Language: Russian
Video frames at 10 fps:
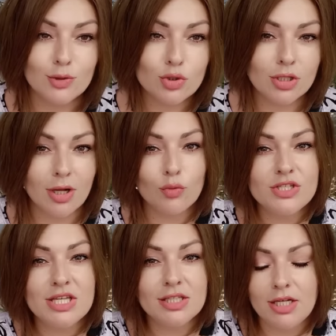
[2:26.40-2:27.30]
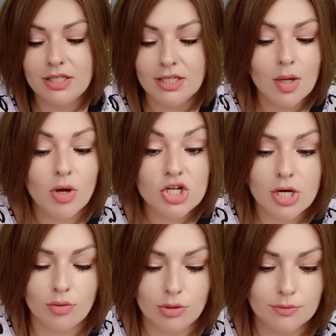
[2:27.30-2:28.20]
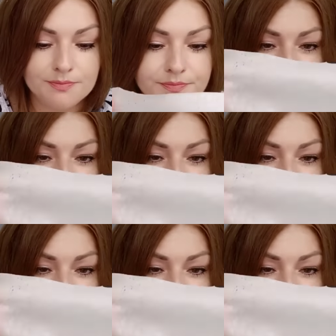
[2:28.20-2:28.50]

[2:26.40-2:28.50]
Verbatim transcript: душка, как у всей этой линейки, обожаю ее.